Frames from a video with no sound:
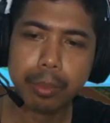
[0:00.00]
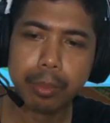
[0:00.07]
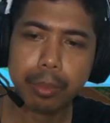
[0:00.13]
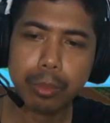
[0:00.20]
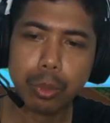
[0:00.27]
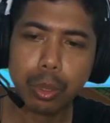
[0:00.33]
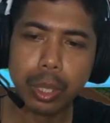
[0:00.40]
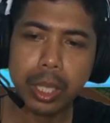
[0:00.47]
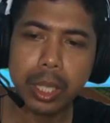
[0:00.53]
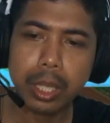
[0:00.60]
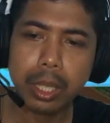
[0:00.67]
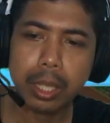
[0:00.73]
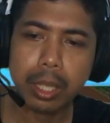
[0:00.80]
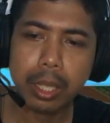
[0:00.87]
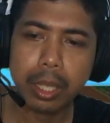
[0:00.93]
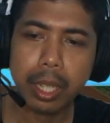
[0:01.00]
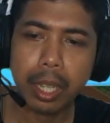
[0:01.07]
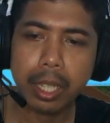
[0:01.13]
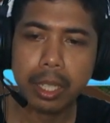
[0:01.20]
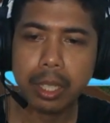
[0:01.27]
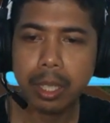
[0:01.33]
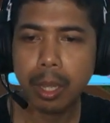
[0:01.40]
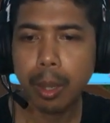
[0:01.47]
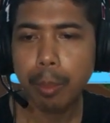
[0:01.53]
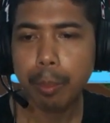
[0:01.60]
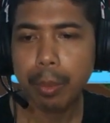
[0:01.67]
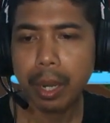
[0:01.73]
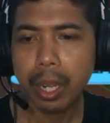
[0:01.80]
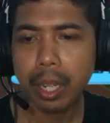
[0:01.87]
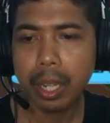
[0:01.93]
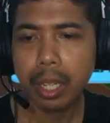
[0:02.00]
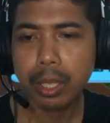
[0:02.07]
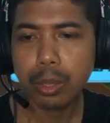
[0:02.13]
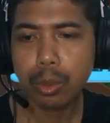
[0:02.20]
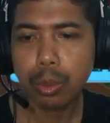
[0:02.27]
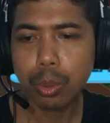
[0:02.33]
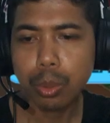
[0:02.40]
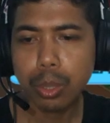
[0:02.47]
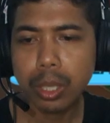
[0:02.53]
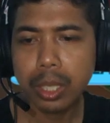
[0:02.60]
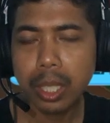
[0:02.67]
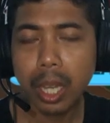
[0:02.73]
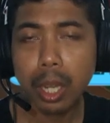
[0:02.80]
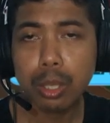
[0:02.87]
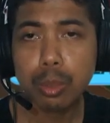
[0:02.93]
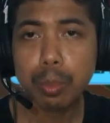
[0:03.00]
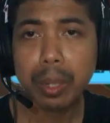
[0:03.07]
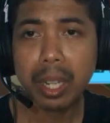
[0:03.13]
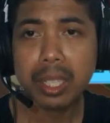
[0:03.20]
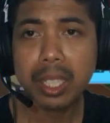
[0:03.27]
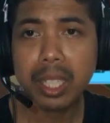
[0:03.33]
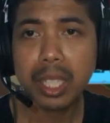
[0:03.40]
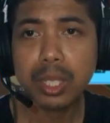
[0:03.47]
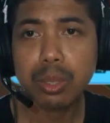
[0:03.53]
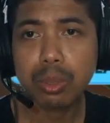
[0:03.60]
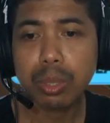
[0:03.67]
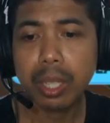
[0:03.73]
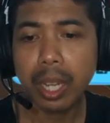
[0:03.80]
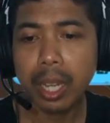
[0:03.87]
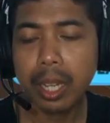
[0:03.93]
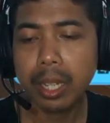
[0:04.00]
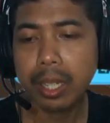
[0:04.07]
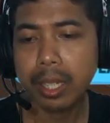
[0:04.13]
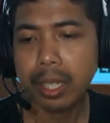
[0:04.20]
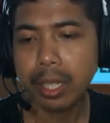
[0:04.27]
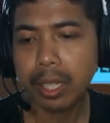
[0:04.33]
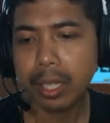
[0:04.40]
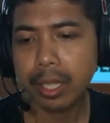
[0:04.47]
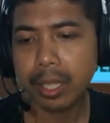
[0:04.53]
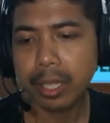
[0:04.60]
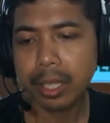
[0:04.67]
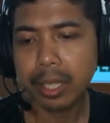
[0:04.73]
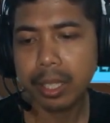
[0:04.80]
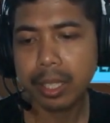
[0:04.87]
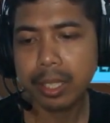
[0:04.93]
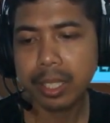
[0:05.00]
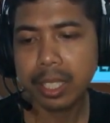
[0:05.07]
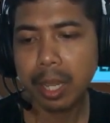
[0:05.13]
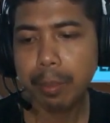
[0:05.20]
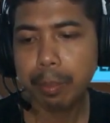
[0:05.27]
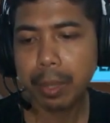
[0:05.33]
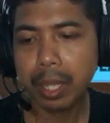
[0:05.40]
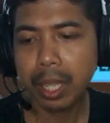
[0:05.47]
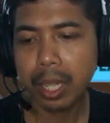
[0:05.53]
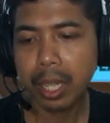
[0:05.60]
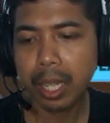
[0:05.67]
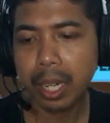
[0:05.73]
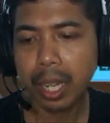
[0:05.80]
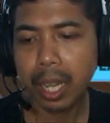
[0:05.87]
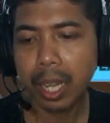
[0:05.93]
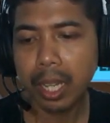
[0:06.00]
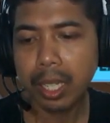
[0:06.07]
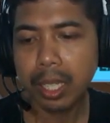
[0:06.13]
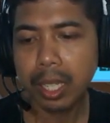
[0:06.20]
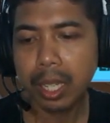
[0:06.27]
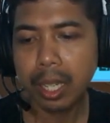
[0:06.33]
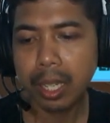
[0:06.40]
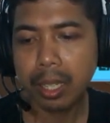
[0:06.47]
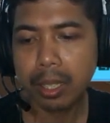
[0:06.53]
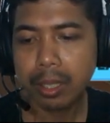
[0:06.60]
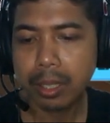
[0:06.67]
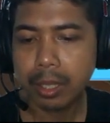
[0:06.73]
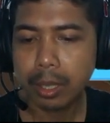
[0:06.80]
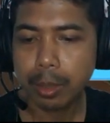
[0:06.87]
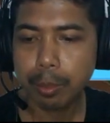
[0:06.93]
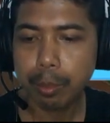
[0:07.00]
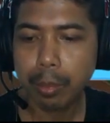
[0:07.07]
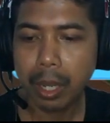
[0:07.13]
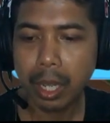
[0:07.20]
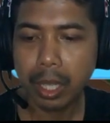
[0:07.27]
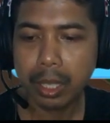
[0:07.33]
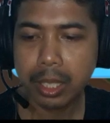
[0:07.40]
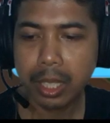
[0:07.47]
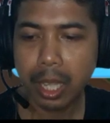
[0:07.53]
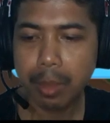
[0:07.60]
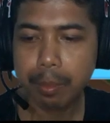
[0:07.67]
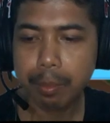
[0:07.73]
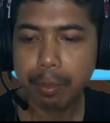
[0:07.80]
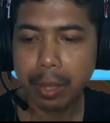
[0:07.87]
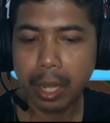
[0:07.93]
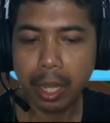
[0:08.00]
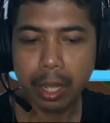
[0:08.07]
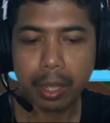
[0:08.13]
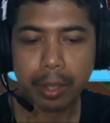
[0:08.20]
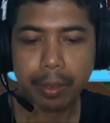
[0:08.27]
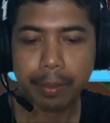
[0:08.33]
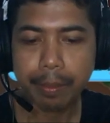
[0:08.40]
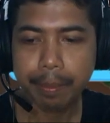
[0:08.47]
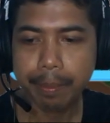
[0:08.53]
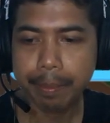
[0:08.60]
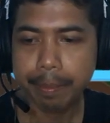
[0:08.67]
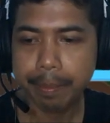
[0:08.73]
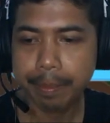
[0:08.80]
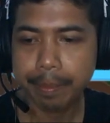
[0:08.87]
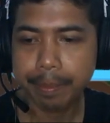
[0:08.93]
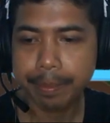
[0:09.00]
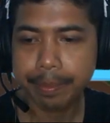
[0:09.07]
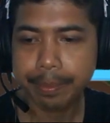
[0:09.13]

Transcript: murid dan pelanggan guru kita harus perhatikan juga uh, sampah ya karena ada bar sampah. Hmm.